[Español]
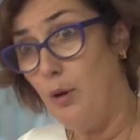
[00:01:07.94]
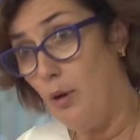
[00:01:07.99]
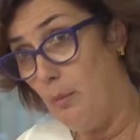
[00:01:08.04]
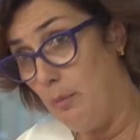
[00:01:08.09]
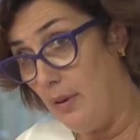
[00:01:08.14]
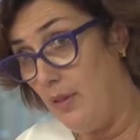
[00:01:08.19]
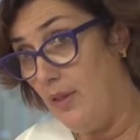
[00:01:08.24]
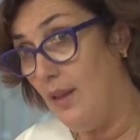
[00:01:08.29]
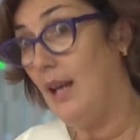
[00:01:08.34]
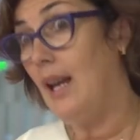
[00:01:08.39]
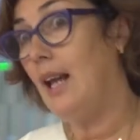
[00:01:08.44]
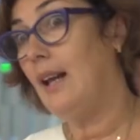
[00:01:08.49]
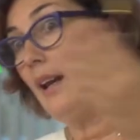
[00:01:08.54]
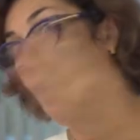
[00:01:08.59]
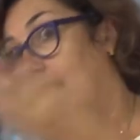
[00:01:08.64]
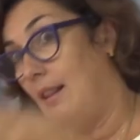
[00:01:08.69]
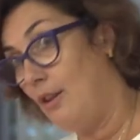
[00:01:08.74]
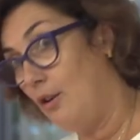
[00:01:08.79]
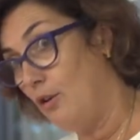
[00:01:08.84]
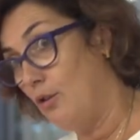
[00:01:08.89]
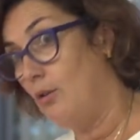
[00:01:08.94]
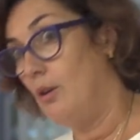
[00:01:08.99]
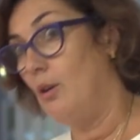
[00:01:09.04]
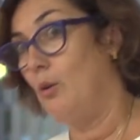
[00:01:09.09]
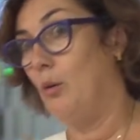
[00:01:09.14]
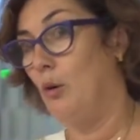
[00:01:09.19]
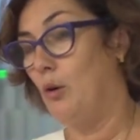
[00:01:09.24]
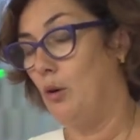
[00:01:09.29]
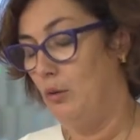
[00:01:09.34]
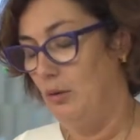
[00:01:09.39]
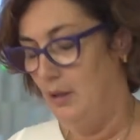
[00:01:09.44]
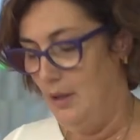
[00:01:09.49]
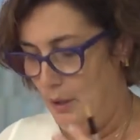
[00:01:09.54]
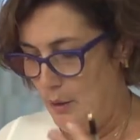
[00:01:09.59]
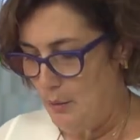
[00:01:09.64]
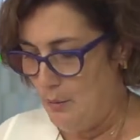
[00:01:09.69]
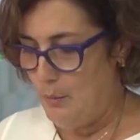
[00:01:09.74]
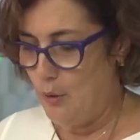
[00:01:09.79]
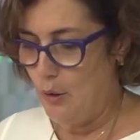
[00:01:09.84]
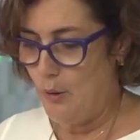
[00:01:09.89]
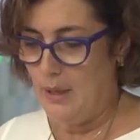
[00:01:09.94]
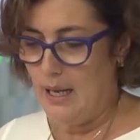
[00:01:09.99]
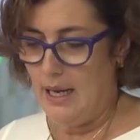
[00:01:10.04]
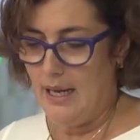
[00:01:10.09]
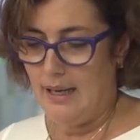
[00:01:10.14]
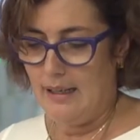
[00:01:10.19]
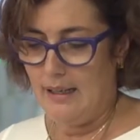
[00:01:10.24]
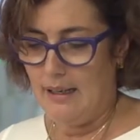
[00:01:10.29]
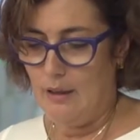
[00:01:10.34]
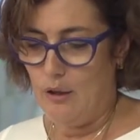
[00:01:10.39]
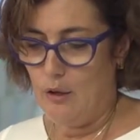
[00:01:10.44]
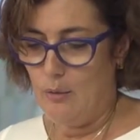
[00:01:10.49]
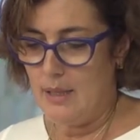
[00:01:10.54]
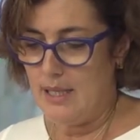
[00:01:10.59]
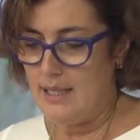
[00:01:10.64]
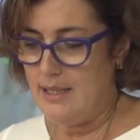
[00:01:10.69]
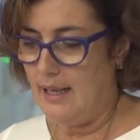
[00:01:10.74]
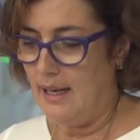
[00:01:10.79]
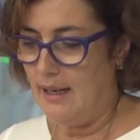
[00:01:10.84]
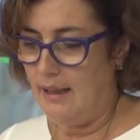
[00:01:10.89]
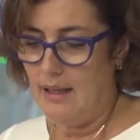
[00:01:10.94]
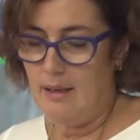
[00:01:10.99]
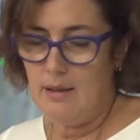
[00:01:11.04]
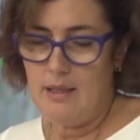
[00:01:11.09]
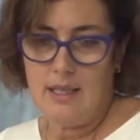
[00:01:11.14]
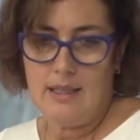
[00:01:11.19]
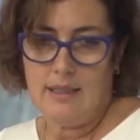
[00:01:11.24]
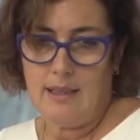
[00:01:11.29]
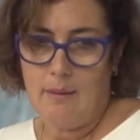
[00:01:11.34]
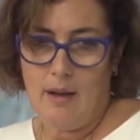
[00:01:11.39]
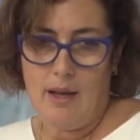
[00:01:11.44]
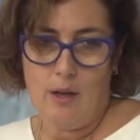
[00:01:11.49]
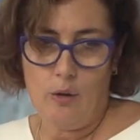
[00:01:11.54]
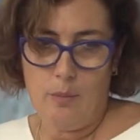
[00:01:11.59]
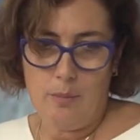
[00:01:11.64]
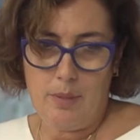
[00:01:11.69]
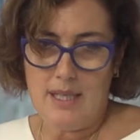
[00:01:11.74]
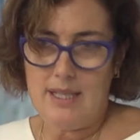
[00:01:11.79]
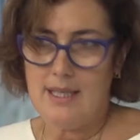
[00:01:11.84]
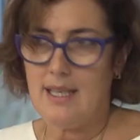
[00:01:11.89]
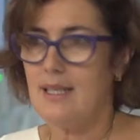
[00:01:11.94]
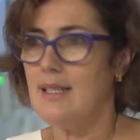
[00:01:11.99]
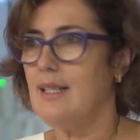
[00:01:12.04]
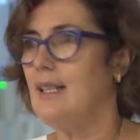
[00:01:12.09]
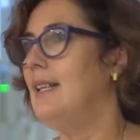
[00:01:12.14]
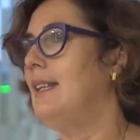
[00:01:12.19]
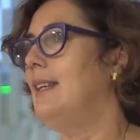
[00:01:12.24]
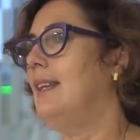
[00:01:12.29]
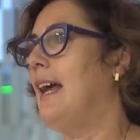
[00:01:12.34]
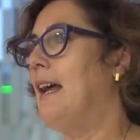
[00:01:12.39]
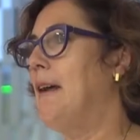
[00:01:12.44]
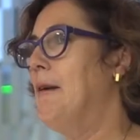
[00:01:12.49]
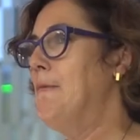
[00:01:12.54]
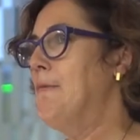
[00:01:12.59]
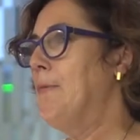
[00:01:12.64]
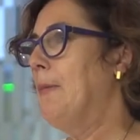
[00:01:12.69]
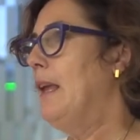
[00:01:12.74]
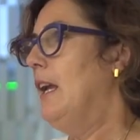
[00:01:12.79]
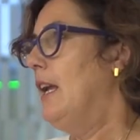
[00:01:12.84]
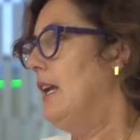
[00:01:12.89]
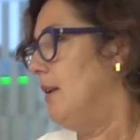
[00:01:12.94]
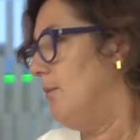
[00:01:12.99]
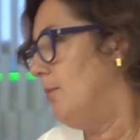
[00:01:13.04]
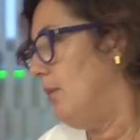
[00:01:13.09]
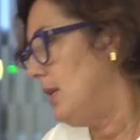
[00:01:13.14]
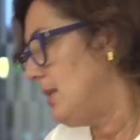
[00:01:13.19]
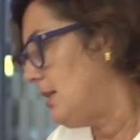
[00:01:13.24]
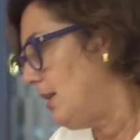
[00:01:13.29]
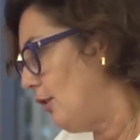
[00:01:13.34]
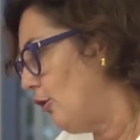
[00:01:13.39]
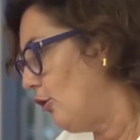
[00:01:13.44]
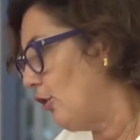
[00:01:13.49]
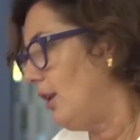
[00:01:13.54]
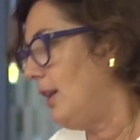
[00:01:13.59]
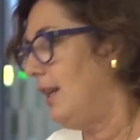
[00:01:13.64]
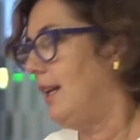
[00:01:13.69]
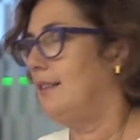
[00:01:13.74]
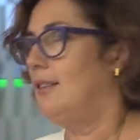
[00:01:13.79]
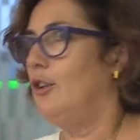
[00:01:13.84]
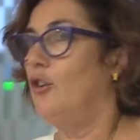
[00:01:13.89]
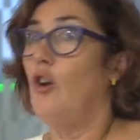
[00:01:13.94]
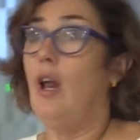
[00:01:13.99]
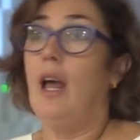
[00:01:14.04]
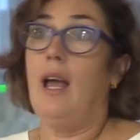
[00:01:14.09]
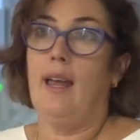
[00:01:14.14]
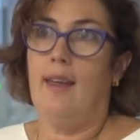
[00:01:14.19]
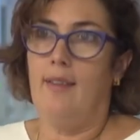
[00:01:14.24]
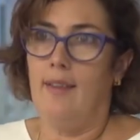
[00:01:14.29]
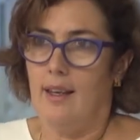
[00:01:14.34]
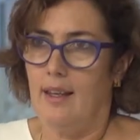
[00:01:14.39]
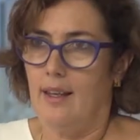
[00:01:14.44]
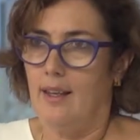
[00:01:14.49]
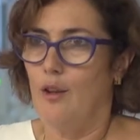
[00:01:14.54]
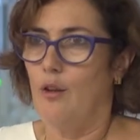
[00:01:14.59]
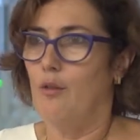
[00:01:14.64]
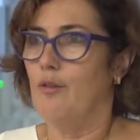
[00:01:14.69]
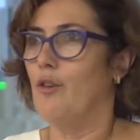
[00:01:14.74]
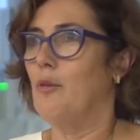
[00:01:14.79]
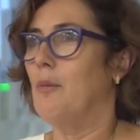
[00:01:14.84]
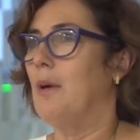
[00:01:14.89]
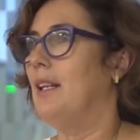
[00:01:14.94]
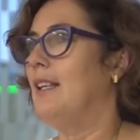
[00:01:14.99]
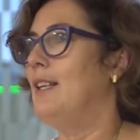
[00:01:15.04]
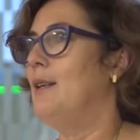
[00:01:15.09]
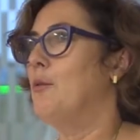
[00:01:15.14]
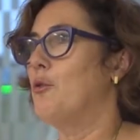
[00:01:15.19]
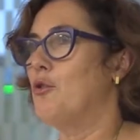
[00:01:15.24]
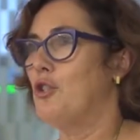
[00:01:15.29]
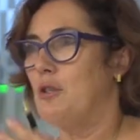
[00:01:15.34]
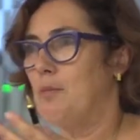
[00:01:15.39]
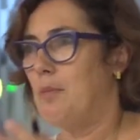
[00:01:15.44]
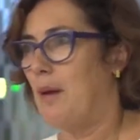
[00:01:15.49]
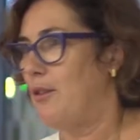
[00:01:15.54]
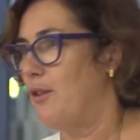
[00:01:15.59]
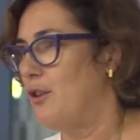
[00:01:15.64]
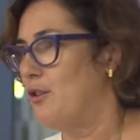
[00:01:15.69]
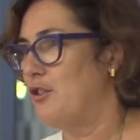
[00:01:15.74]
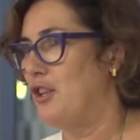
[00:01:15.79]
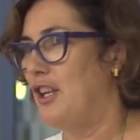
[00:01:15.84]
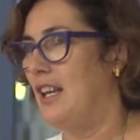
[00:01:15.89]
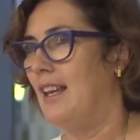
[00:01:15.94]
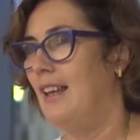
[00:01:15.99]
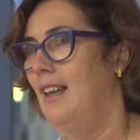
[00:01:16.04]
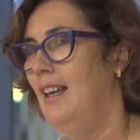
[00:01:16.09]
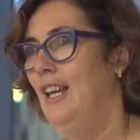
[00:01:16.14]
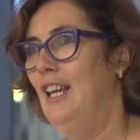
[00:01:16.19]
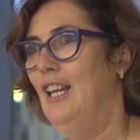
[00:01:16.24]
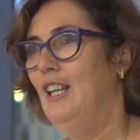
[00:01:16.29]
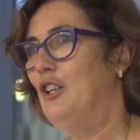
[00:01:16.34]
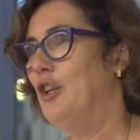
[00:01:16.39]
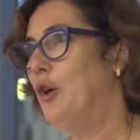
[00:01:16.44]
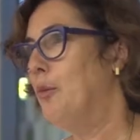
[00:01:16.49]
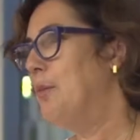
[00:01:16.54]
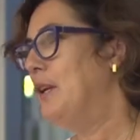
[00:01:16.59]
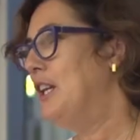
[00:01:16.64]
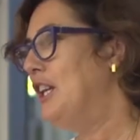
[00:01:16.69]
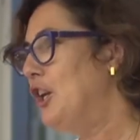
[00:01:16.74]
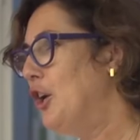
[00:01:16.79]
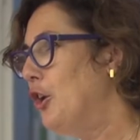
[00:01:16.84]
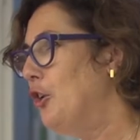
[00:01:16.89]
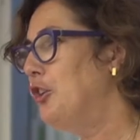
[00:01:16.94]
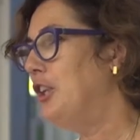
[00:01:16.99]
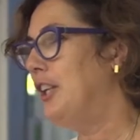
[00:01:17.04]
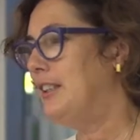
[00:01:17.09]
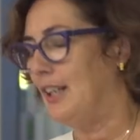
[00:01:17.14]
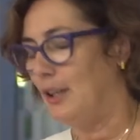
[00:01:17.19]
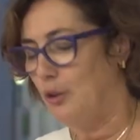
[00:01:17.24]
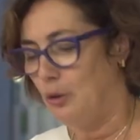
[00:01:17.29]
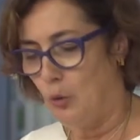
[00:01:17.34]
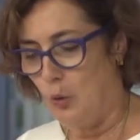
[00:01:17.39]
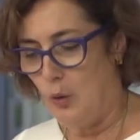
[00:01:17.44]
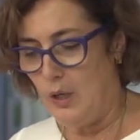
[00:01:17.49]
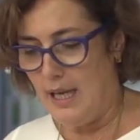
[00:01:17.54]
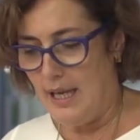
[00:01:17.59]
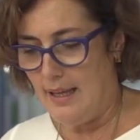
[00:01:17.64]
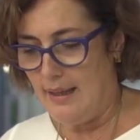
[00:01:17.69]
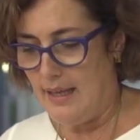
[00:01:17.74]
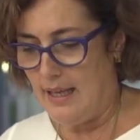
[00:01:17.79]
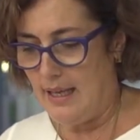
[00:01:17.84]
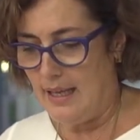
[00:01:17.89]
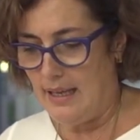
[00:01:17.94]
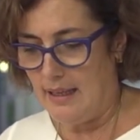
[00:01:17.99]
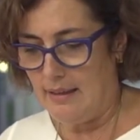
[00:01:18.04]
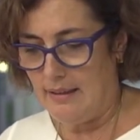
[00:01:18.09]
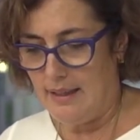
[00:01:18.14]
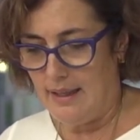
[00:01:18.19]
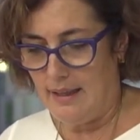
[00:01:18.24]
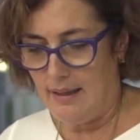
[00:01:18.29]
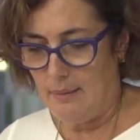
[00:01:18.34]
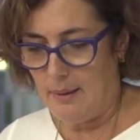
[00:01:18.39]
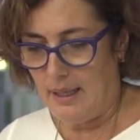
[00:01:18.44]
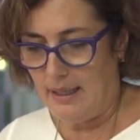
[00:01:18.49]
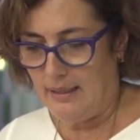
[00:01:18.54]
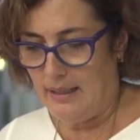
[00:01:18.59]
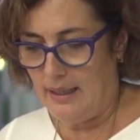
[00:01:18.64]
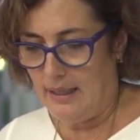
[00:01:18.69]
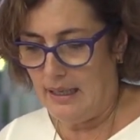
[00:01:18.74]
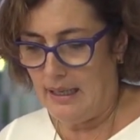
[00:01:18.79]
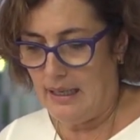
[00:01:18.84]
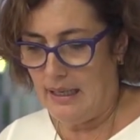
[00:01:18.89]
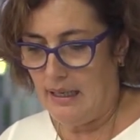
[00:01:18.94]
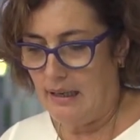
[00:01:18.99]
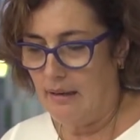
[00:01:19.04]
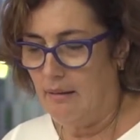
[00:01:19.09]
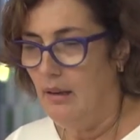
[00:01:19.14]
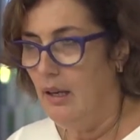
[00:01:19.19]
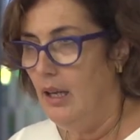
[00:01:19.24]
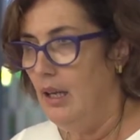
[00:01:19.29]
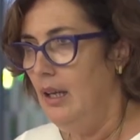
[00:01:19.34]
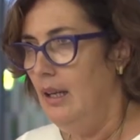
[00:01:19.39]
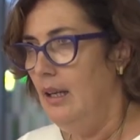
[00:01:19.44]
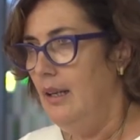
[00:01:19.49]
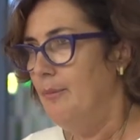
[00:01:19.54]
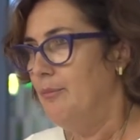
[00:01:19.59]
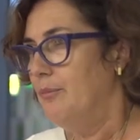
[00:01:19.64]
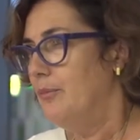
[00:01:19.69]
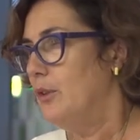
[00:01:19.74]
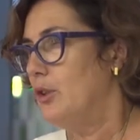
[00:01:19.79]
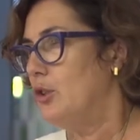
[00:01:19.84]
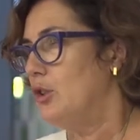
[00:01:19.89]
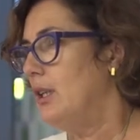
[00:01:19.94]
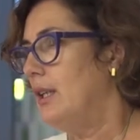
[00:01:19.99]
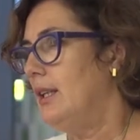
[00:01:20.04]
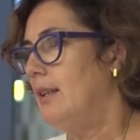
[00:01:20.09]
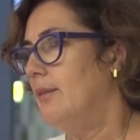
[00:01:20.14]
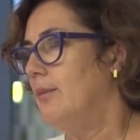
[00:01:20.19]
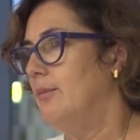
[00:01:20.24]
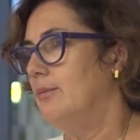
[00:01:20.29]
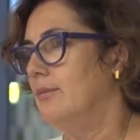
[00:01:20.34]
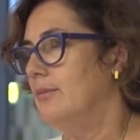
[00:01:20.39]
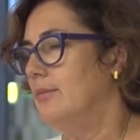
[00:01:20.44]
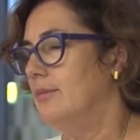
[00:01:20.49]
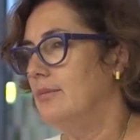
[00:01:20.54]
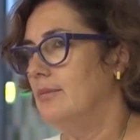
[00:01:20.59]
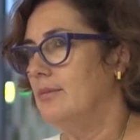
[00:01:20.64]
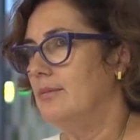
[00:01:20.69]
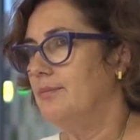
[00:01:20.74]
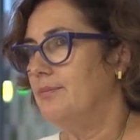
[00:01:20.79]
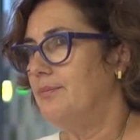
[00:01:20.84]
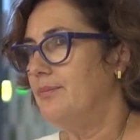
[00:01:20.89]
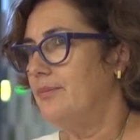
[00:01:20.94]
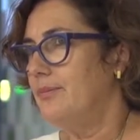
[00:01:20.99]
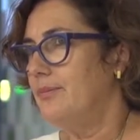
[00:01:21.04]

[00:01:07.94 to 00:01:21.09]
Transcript: pero empecé en la radio y luego volví a la radio más tarde. He trabajado en prensa escrita, he sido redactora, he dirigido informativos, espacios de, opinión, de tertulia, de, debate. no sé, mm,